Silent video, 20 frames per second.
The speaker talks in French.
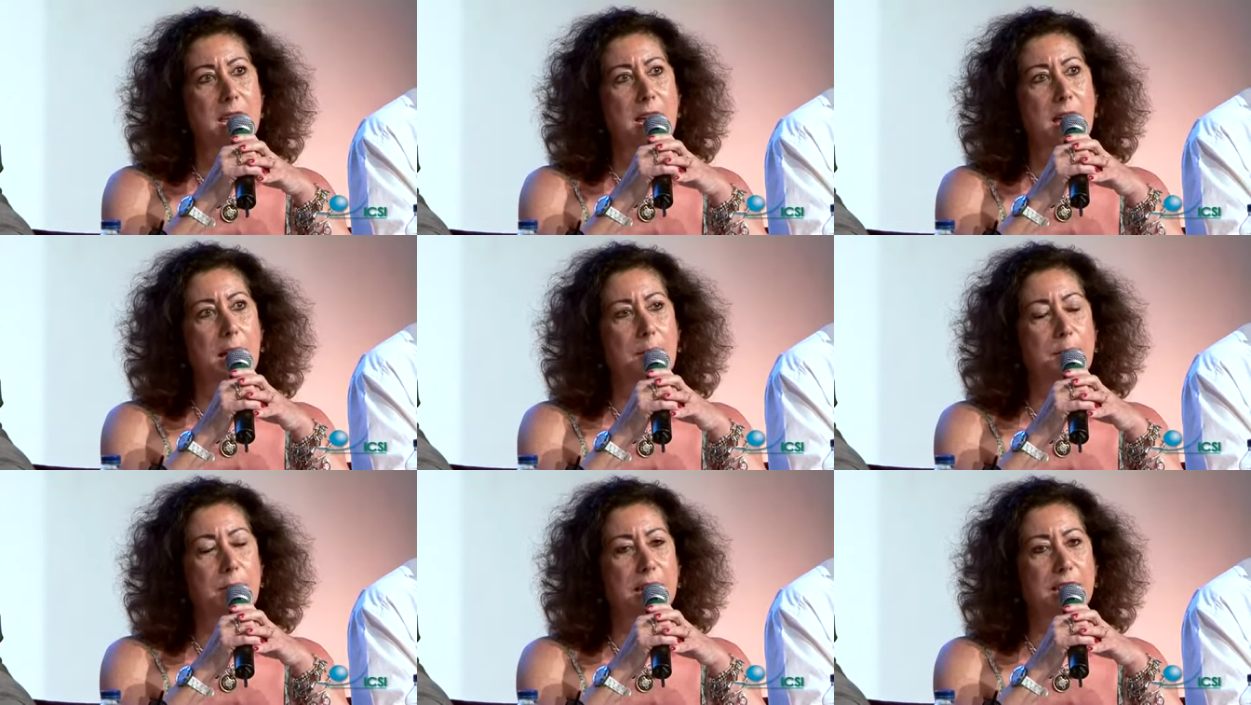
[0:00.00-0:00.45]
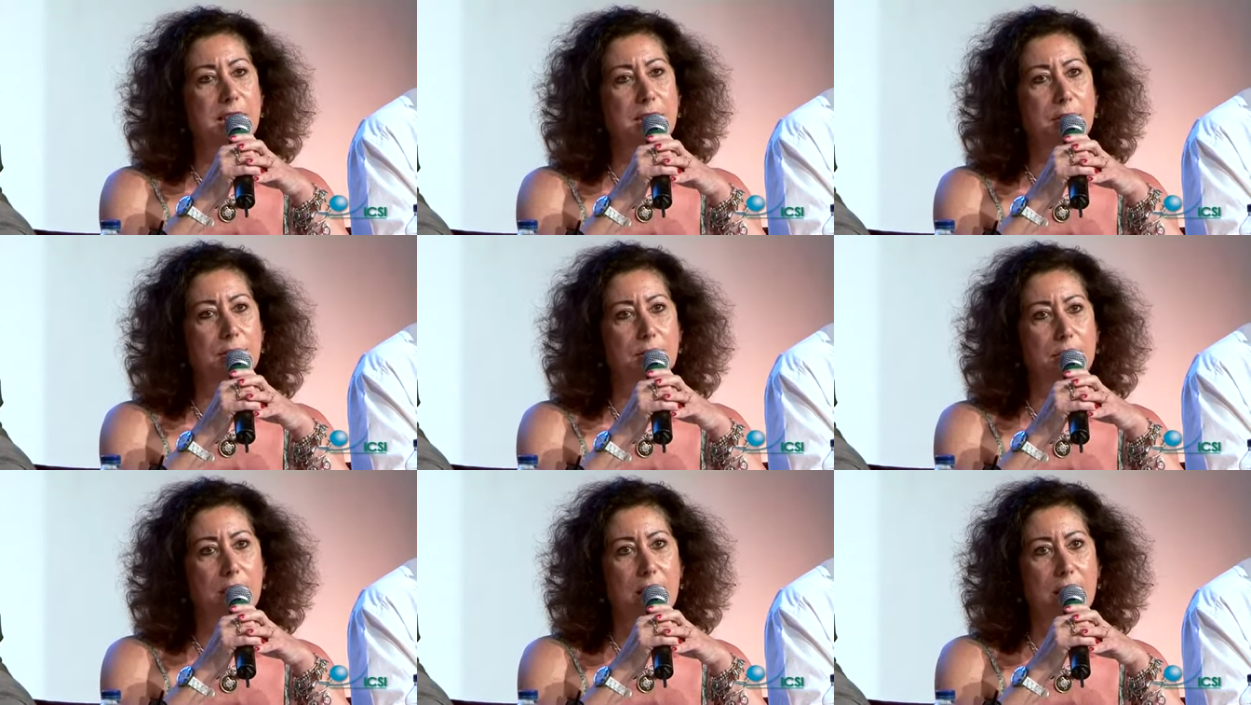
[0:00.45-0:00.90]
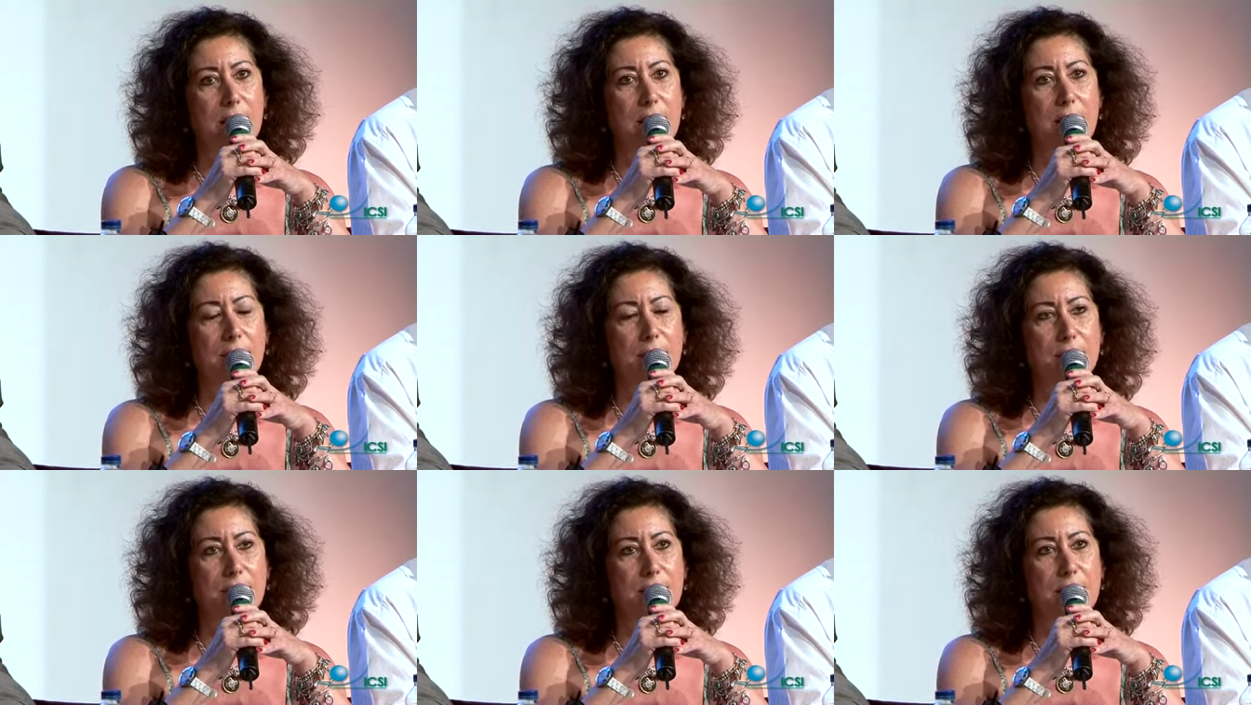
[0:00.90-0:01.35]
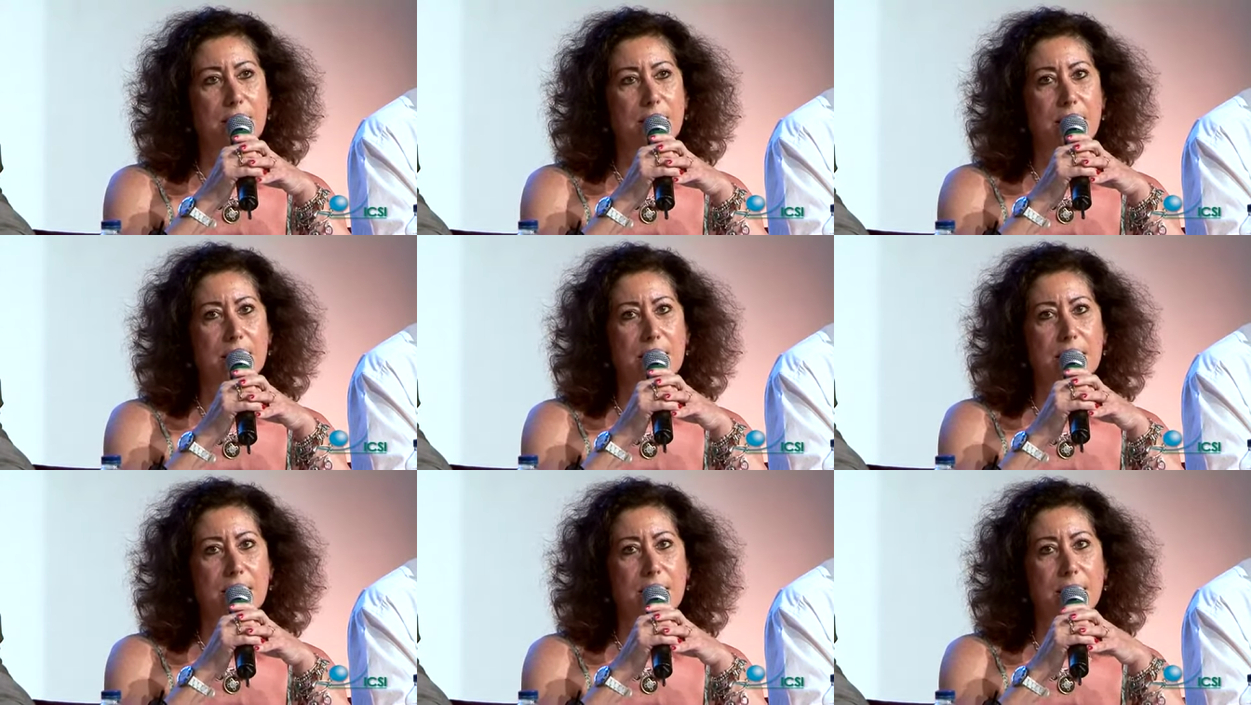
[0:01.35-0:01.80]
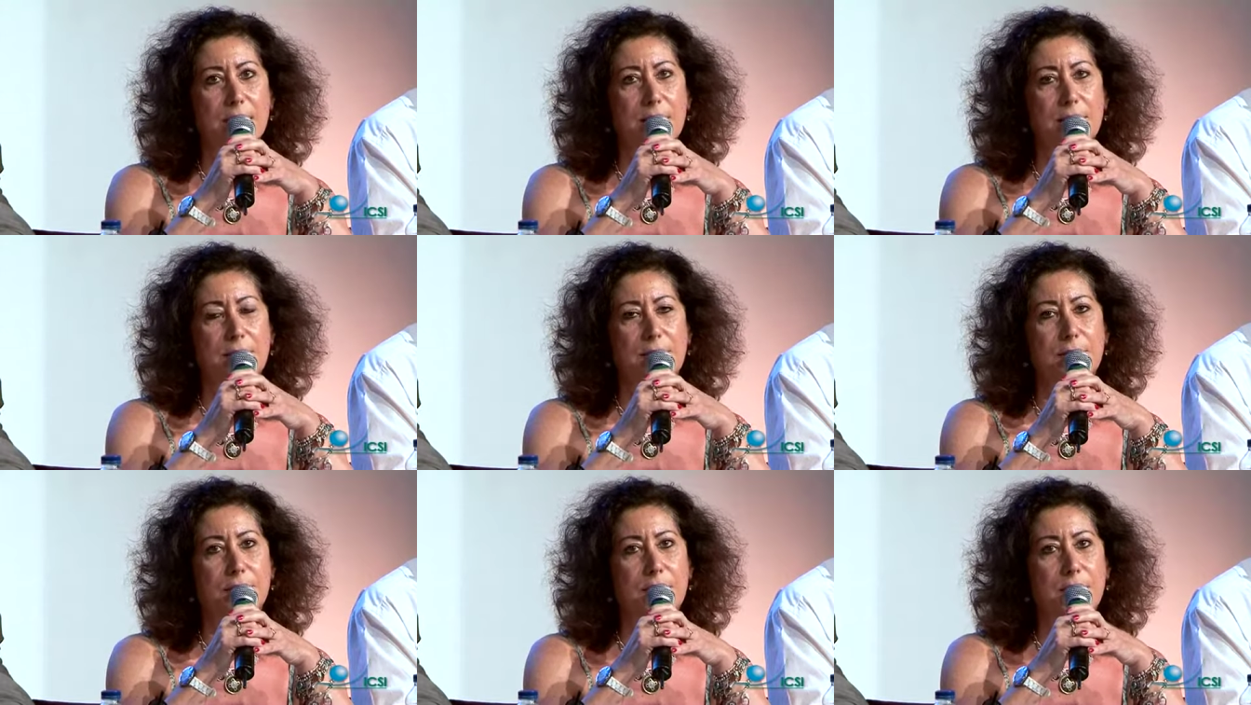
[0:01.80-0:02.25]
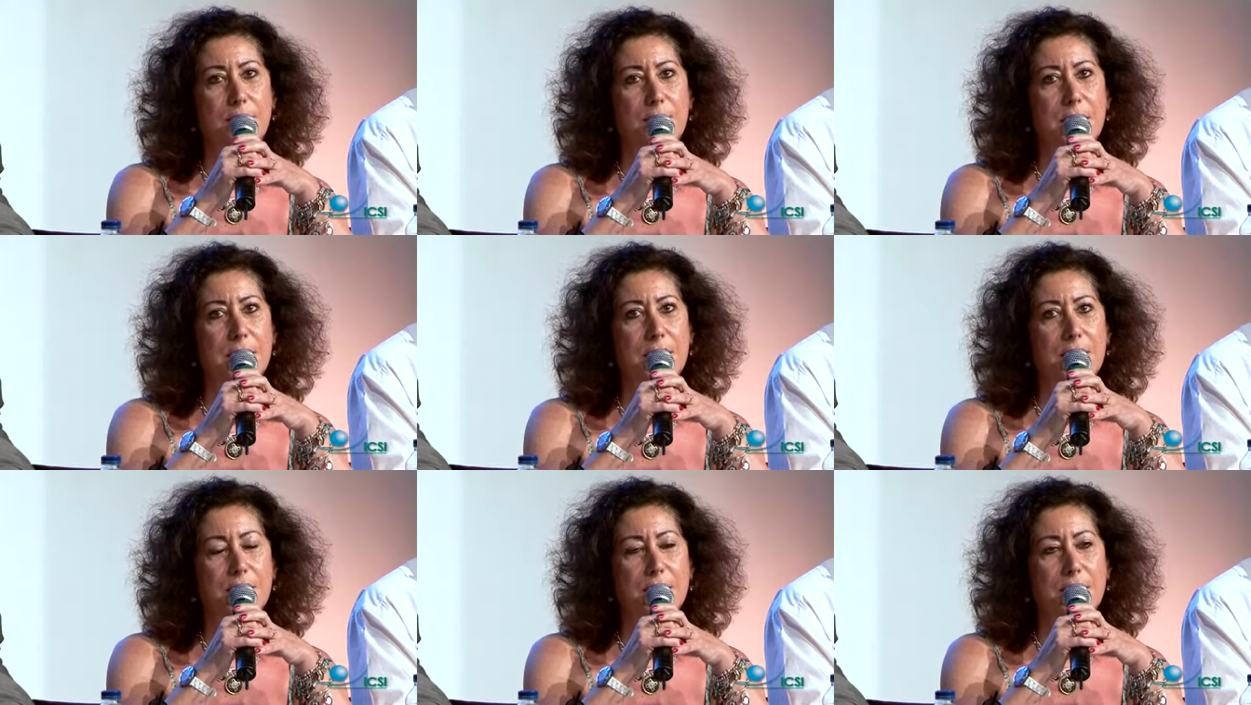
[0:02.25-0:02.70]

À partir de là, on s'est inscrit dans une démarche